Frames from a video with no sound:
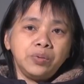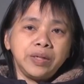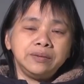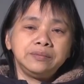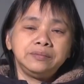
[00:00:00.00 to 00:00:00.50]

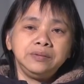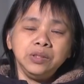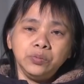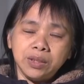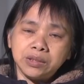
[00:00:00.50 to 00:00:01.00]
会
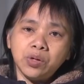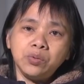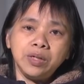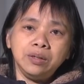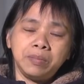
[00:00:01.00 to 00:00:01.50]
因为教
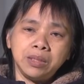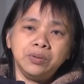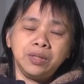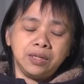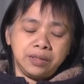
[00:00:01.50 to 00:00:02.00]
会没
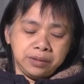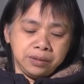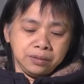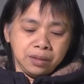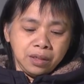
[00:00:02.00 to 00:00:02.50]
有合
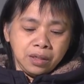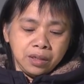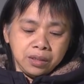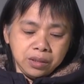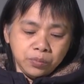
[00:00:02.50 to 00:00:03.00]
一。
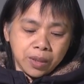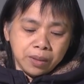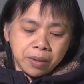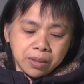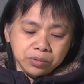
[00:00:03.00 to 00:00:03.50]
因为
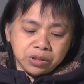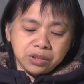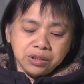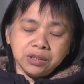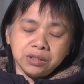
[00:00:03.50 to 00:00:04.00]
没有
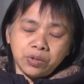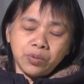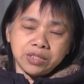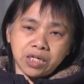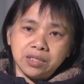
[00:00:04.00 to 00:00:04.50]
警醒的
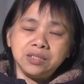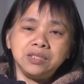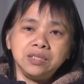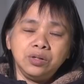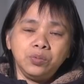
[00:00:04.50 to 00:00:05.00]
为城
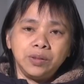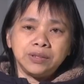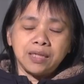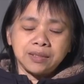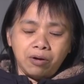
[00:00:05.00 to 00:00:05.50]
市和国
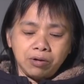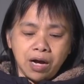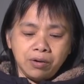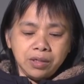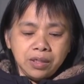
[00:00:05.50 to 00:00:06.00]
家祷
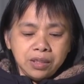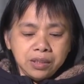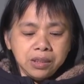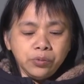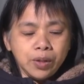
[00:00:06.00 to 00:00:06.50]
告，
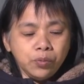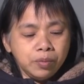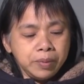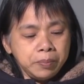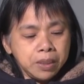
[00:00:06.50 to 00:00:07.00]
因为我
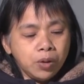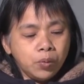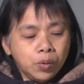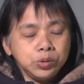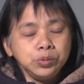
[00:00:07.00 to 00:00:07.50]
们没有
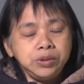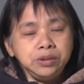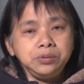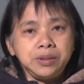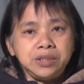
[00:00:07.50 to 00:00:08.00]
活出
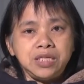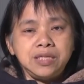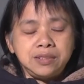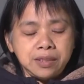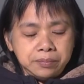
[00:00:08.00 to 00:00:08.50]
基督的
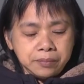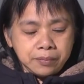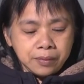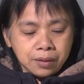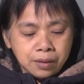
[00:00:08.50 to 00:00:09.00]
见证。
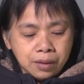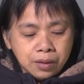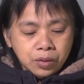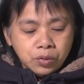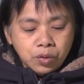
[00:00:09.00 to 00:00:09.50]

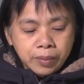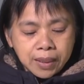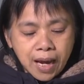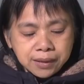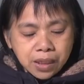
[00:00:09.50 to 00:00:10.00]
我们
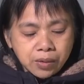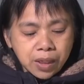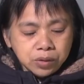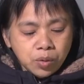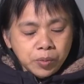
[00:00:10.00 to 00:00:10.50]
看到
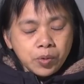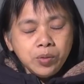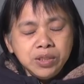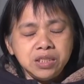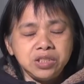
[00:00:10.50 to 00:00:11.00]
很多不
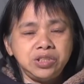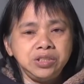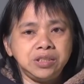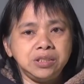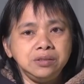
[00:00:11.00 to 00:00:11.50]
公义的
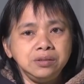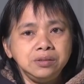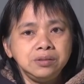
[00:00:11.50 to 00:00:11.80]
事情，